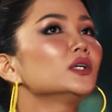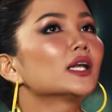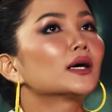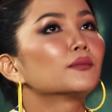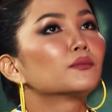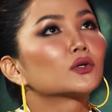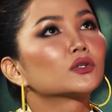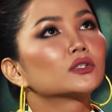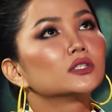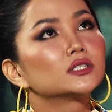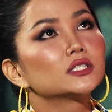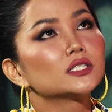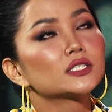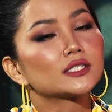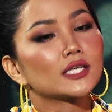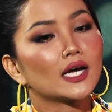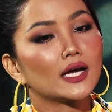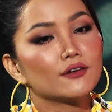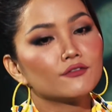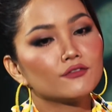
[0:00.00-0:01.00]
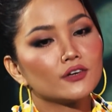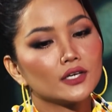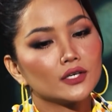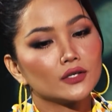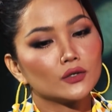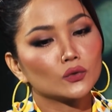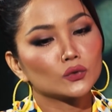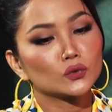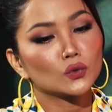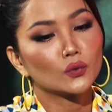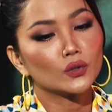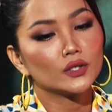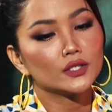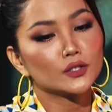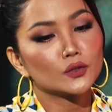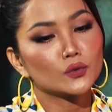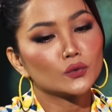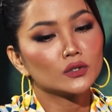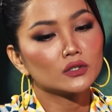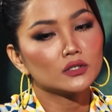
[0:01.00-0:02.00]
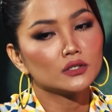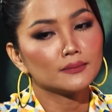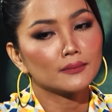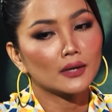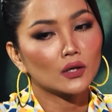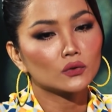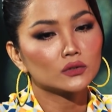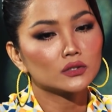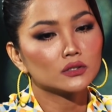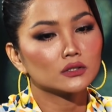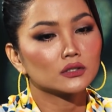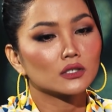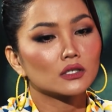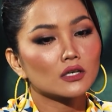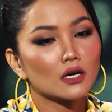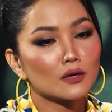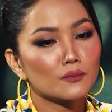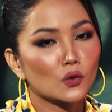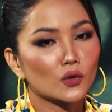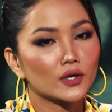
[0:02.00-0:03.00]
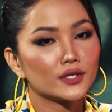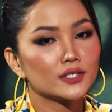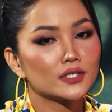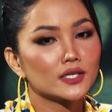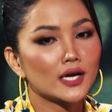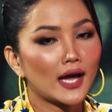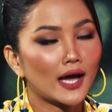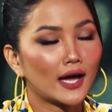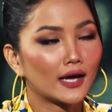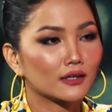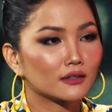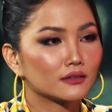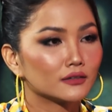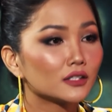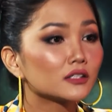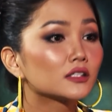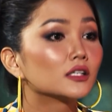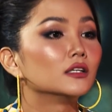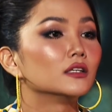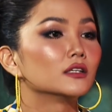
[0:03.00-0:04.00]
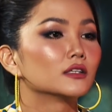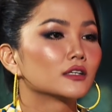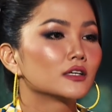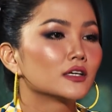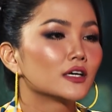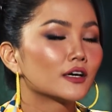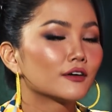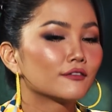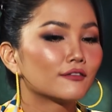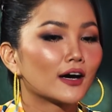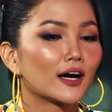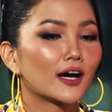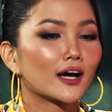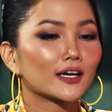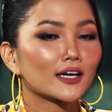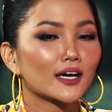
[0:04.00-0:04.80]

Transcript: như là mọi người chia sẻ về độ tuổi của người mẫu thường nó có một cái giới hạn nhất định và ừ.